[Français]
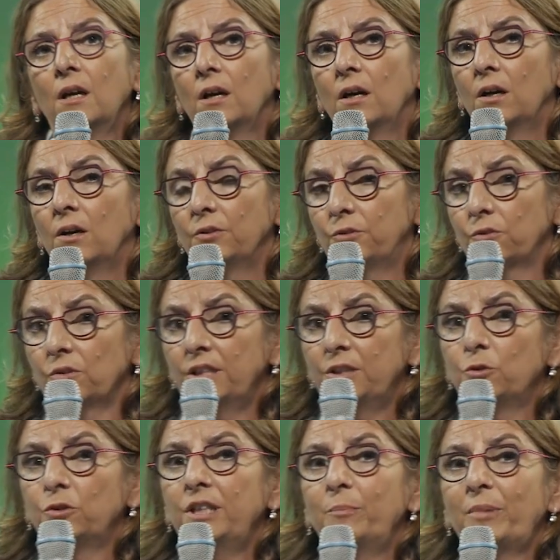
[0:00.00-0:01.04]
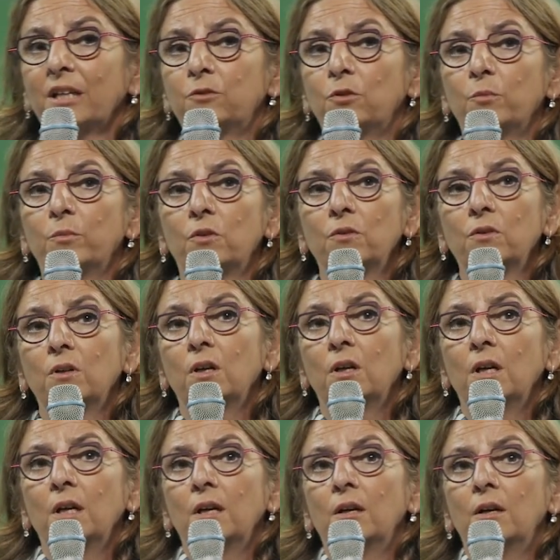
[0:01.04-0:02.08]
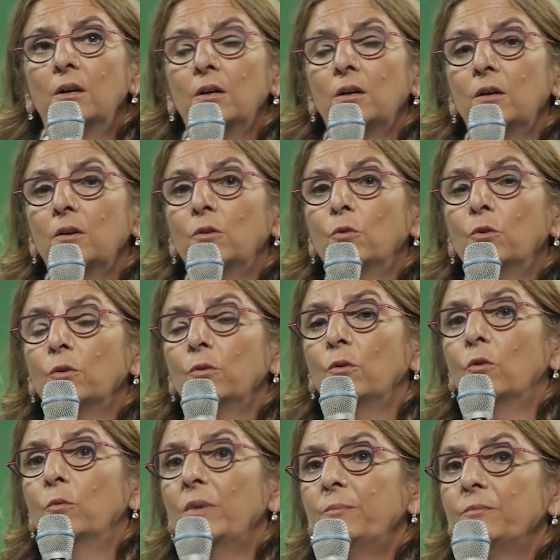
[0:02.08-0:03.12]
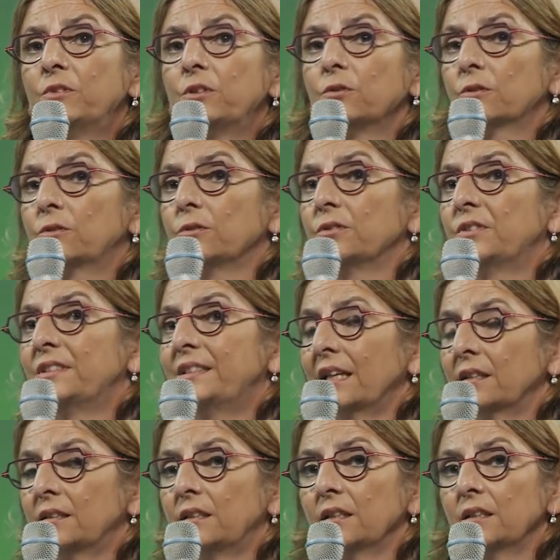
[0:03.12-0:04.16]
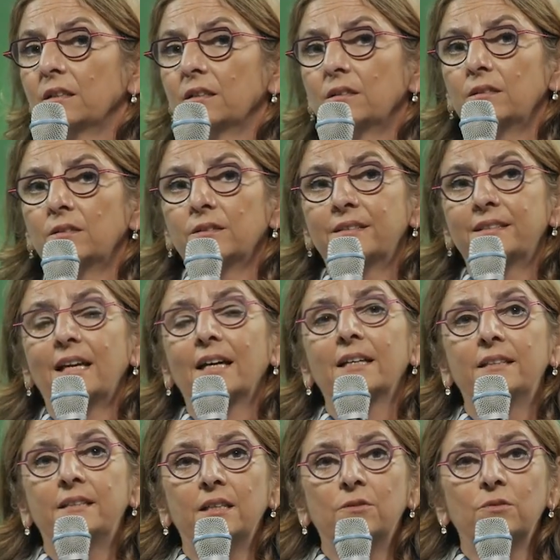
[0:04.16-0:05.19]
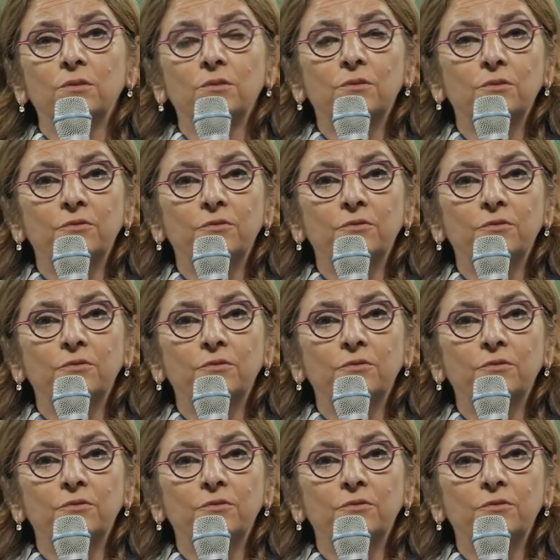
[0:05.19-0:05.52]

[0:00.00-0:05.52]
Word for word: euh, sur les deux départements euh, au, même temps que certains euh, s'arrêtaient de,